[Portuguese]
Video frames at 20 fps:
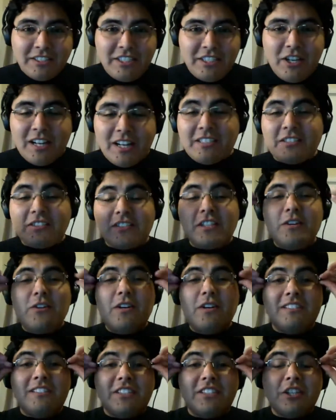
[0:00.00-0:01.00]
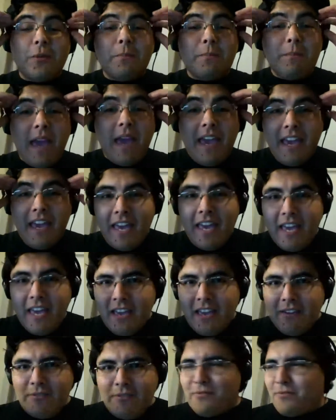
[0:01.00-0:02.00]
senhoras e senhores, sejam
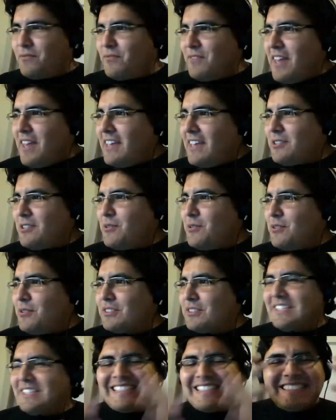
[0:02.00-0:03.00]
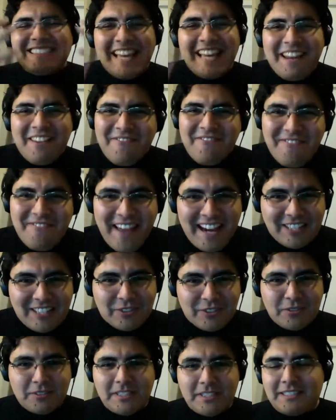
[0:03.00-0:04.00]
bem-vindos à série
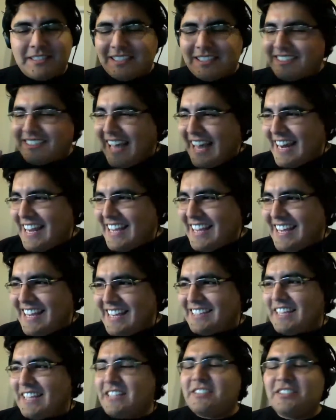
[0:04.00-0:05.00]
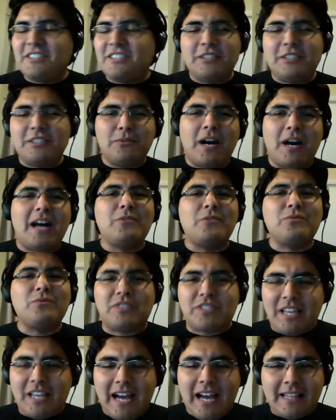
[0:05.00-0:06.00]
Versus, essa série que tem sido
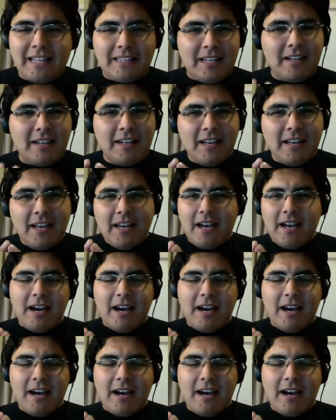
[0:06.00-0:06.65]
anunciada